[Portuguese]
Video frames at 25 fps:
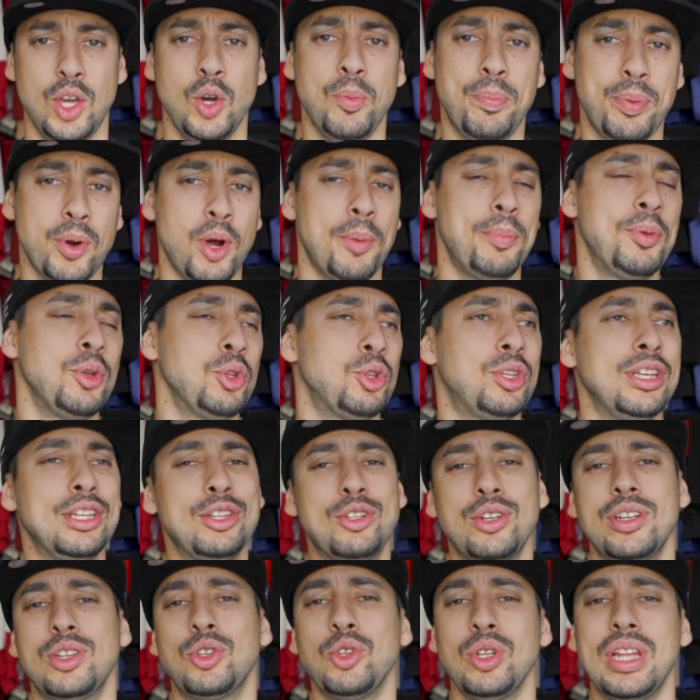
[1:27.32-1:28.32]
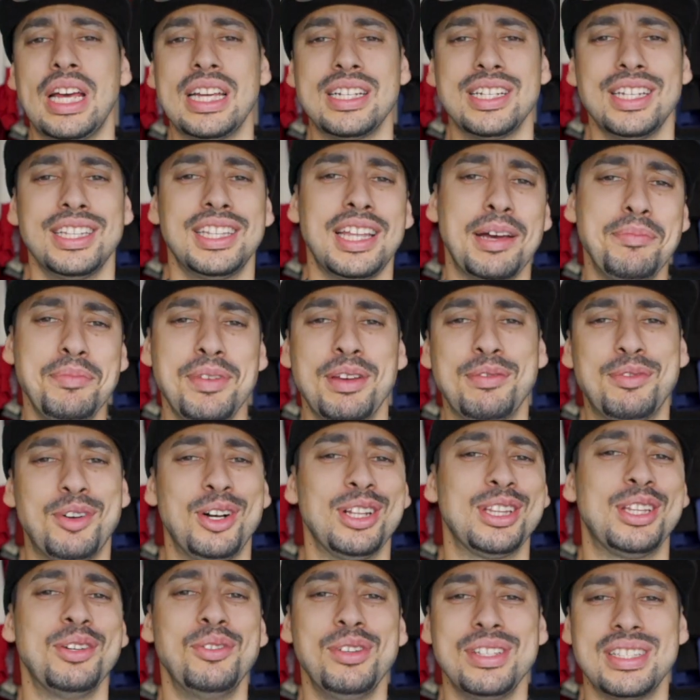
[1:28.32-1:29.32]
Eu próprio tento que toda a gente à minha
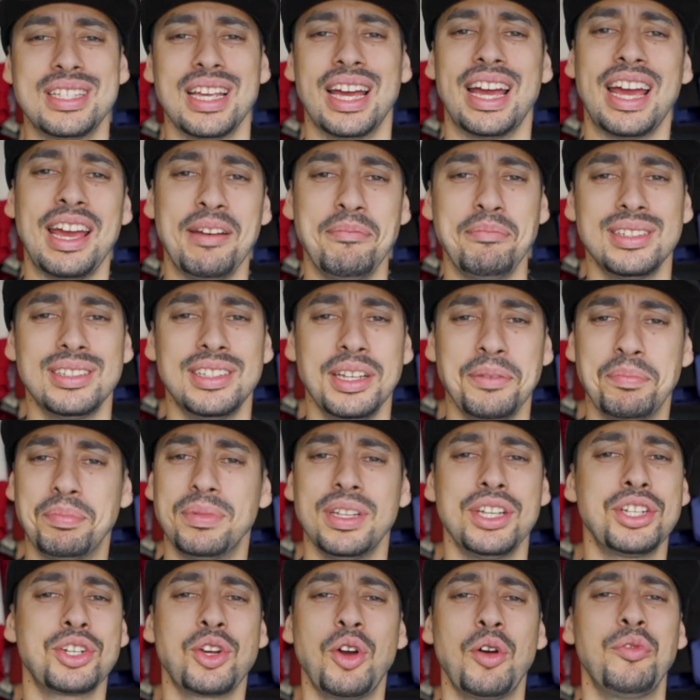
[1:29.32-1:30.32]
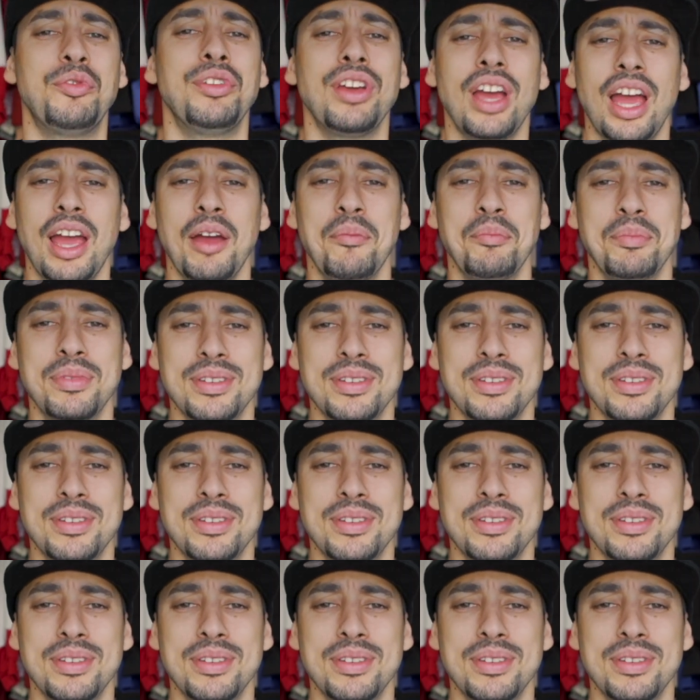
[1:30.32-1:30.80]
volta ouça rap. Tipo, tens que ouvir rap.